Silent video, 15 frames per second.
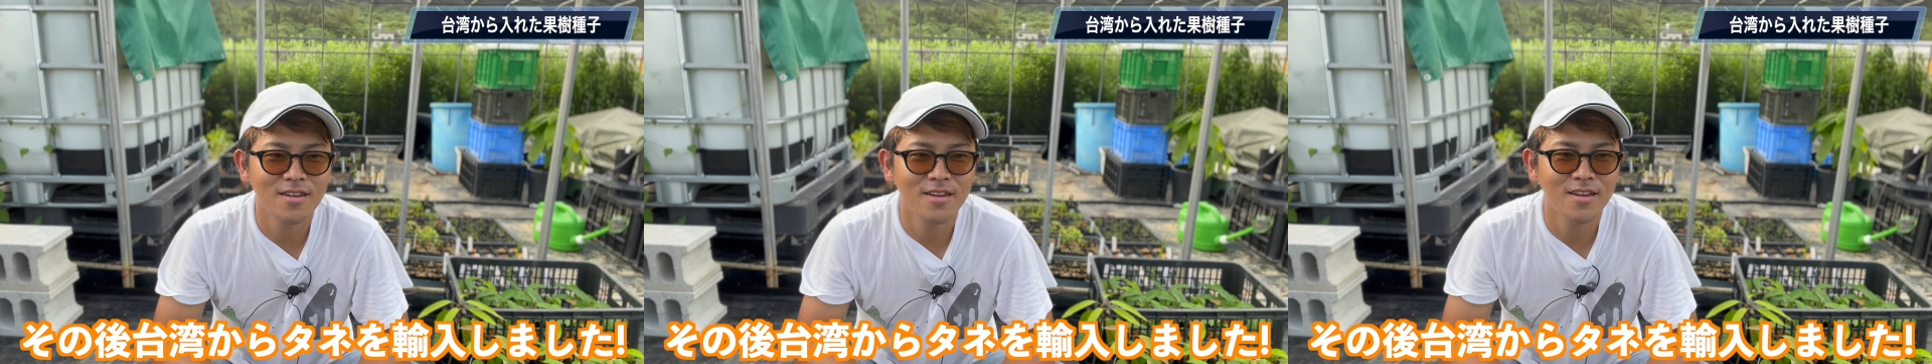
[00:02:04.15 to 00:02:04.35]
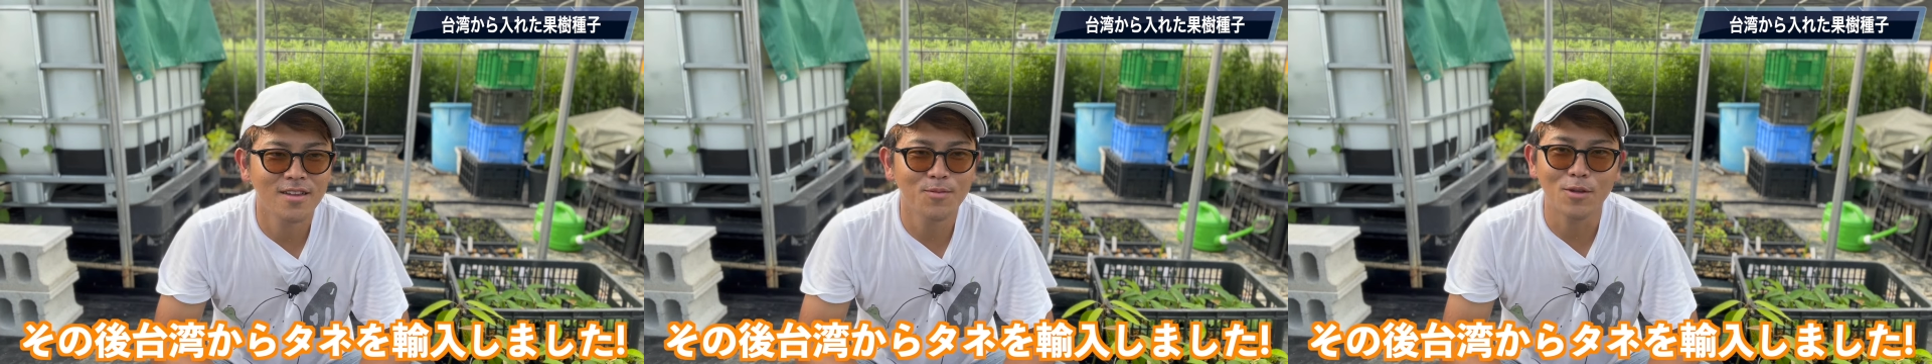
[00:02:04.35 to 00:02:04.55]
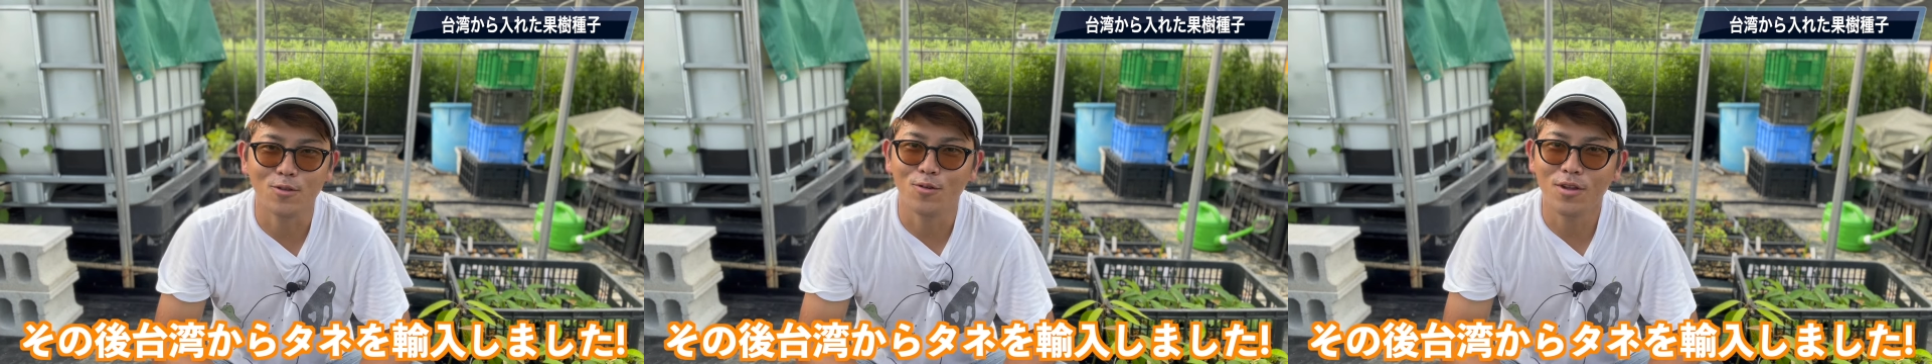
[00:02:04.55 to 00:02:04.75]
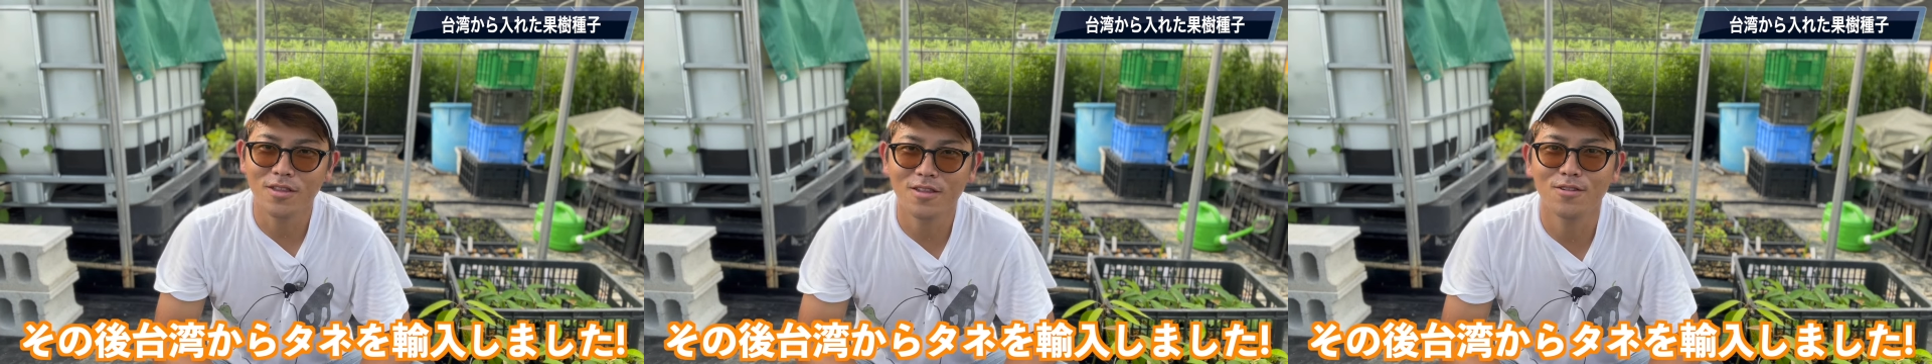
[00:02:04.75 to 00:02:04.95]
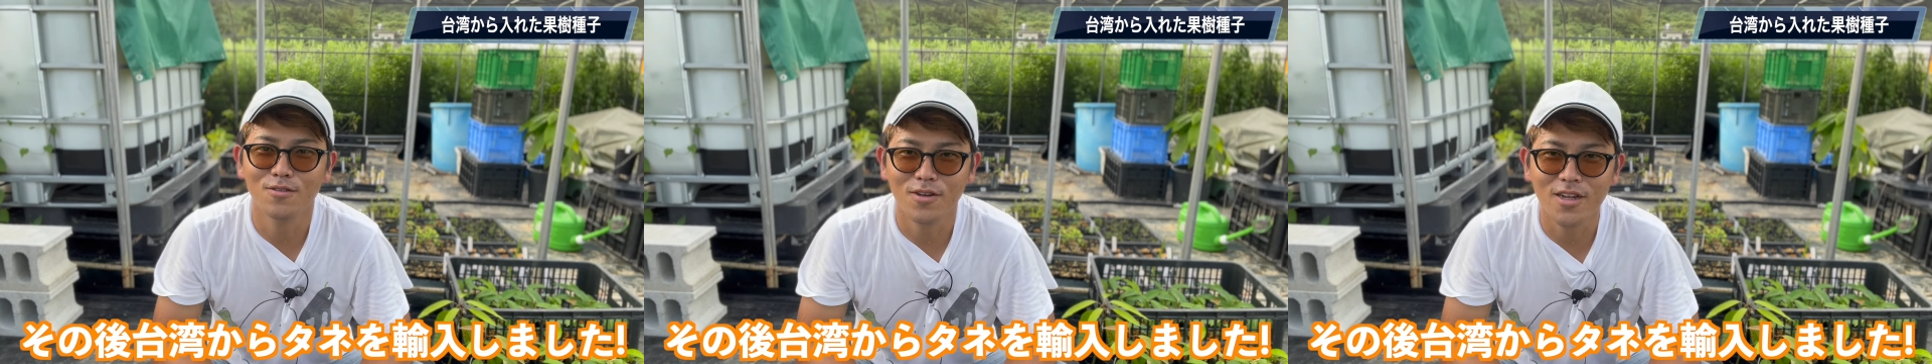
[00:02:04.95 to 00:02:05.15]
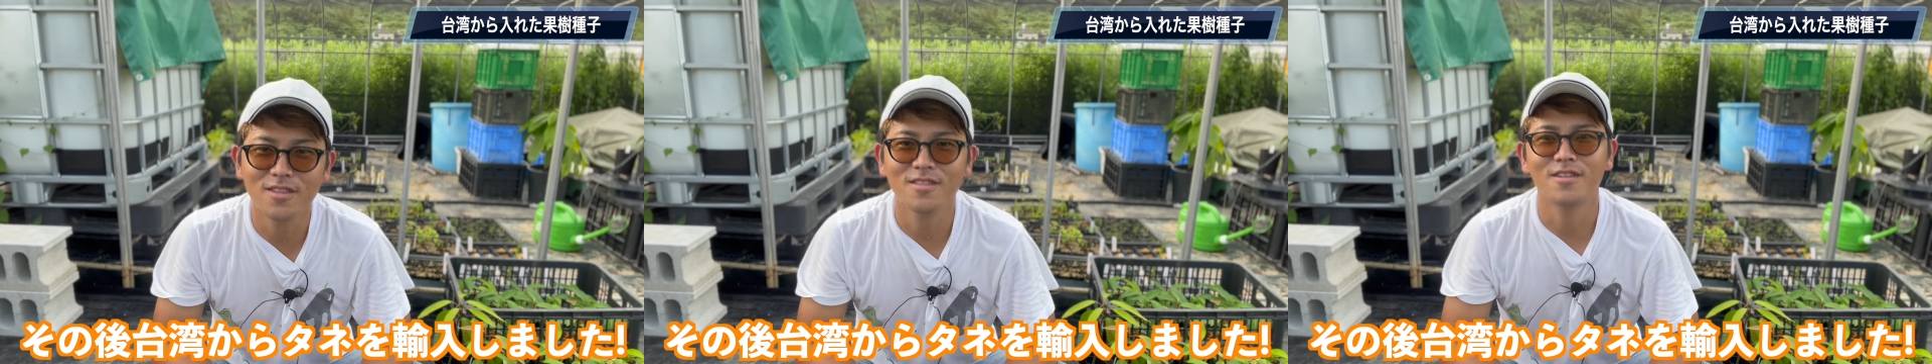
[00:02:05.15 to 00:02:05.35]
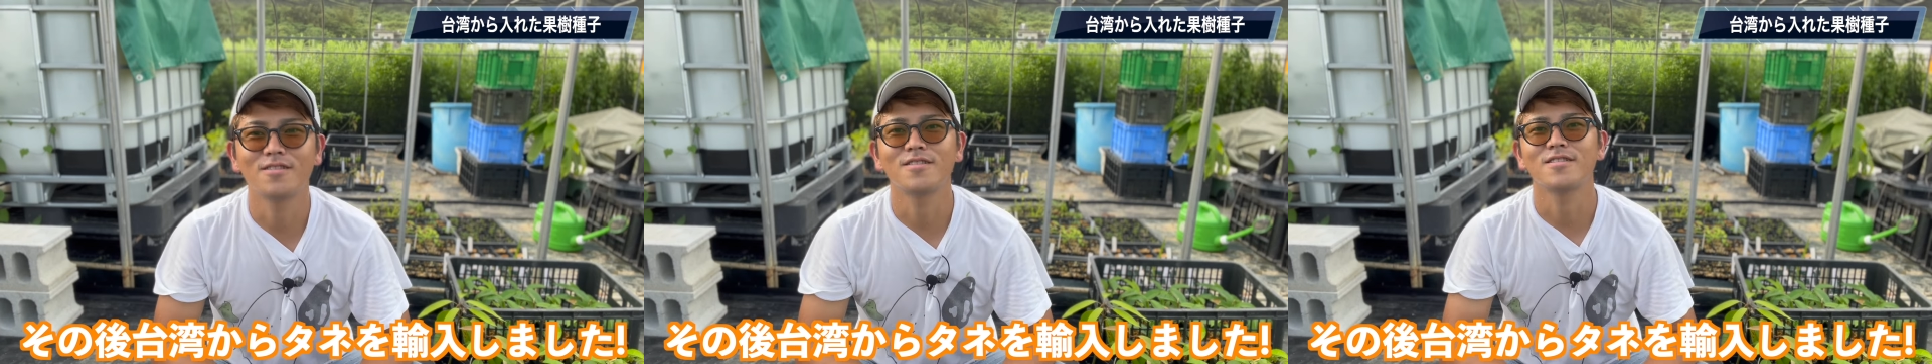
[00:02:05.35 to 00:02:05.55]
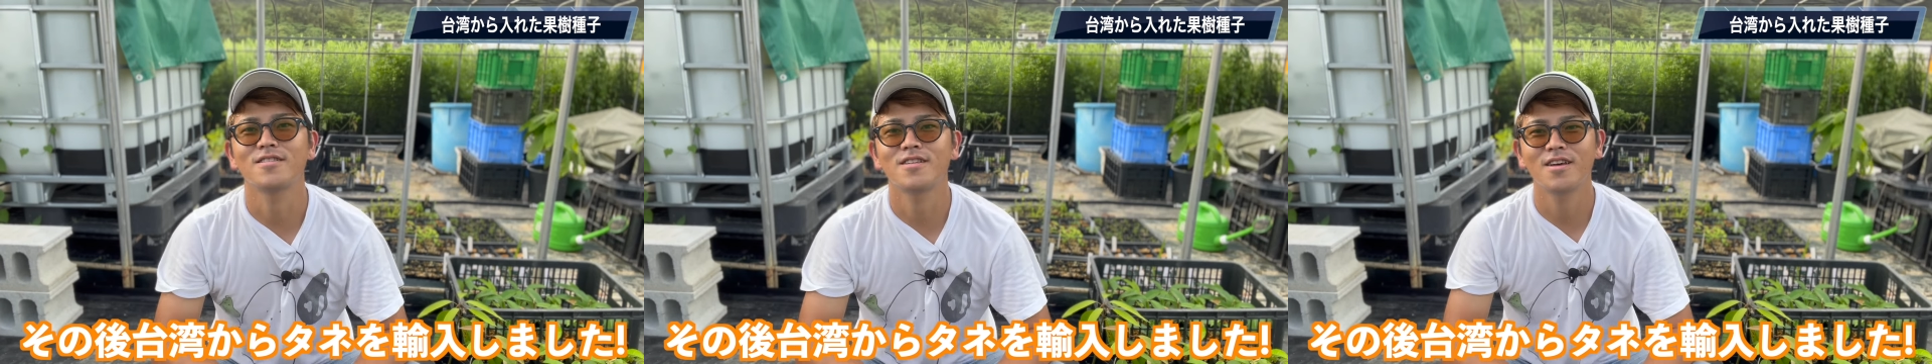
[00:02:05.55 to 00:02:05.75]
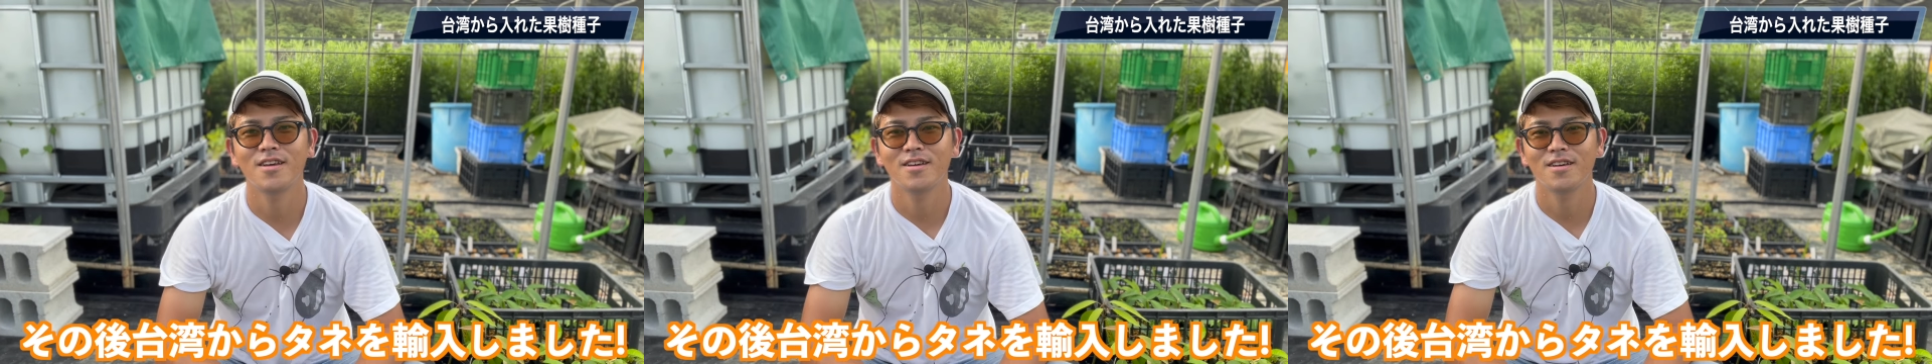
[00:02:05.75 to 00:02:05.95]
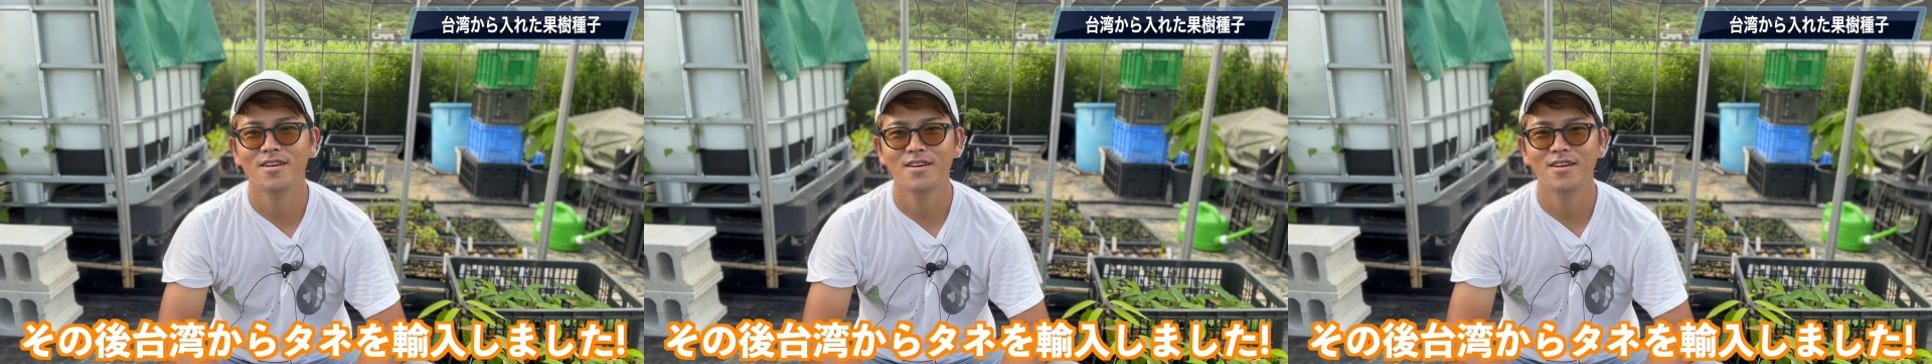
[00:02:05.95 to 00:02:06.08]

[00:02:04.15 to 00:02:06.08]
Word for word: え今どうなってるのかっていうですね、